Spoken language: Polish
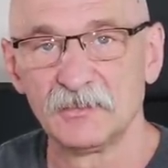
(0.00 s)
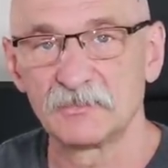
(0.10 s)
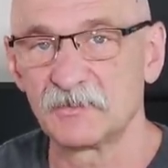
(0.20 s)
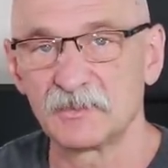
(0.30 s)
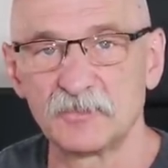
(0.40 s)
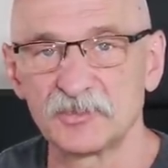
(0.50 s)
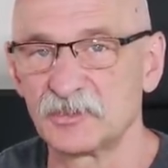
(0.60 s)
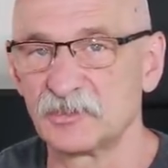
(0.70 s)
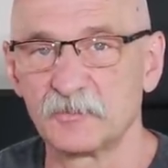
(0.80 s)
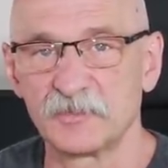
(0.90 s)
to wiadomo, że
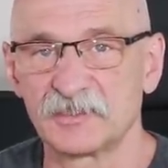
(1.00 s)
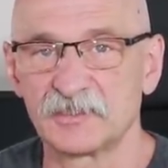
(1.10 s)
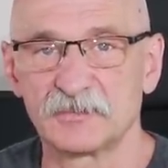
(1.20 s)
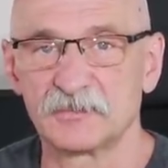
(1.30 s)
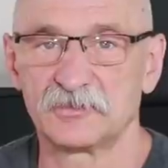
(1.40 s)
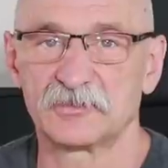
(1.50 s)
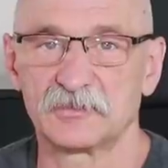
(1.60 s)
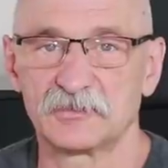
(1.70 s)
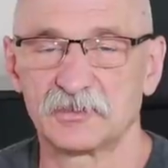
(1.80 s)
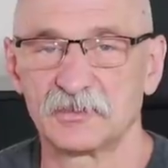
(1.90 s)
ten obraz jest do
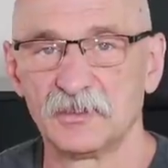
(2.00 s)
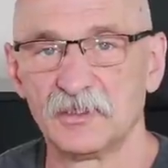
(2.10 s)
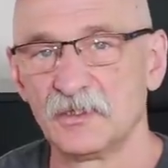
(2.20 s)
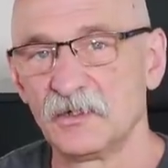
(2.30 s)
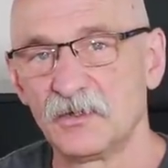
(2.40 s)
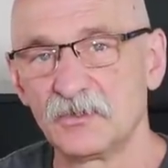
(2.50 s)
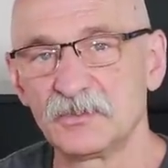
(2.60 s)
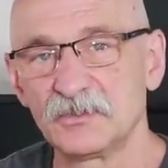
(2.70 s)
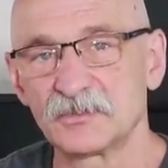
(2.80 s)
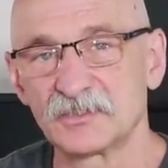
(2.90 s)
niczego, że
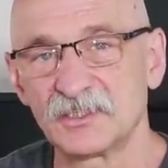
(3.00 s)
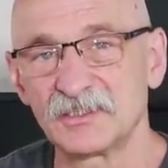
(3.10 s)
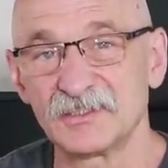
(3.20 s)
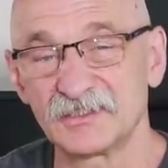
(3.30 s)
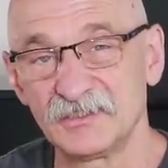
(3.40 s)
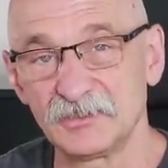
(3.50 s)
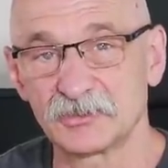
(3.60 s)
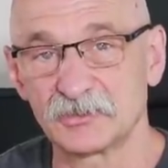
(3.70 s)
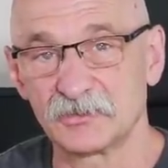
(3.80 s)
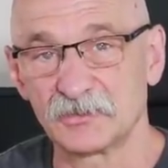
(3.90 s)
on zostanie
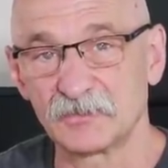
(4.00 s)
zniszczony.